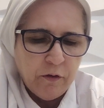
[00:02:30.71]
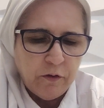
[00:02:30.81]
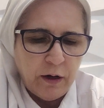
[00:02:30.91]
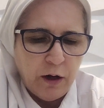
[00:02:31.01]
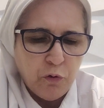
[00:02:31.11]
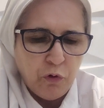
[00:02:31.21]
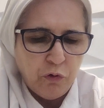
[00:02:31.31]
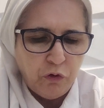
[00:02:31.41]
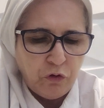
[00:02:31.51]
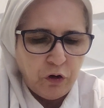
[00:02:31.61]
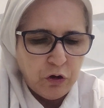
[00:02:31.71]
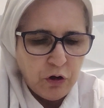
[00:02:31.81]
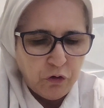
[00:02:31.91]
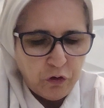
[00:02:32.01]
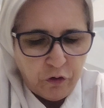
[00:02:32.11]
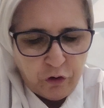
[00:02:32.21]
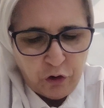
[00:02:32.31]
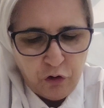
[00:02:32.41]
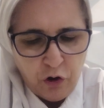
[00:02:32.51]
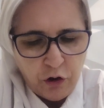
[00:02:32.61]
será conduzido ao
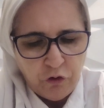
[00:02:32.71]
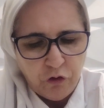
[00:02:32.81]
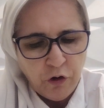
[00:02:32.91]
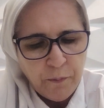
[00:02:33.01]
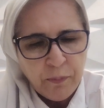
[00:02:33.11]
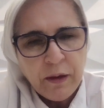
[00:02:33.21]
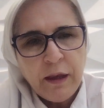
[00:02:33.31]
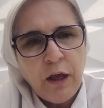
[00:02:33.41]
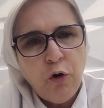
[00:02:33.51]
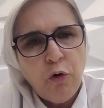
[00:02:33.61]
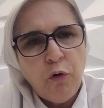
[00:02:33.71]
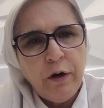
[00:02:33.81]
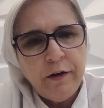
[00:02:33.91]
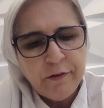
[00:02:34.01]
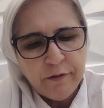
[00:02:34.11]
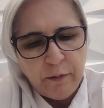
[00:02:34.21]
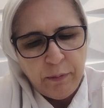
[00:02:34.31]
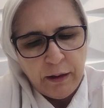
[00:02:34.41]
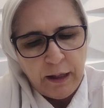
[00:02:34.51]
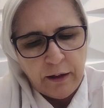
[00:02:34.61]
sacerdote que o
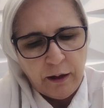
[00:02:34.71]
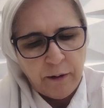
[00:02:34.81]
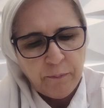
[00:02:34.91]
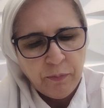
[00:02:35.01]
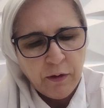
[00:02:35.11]
examinará.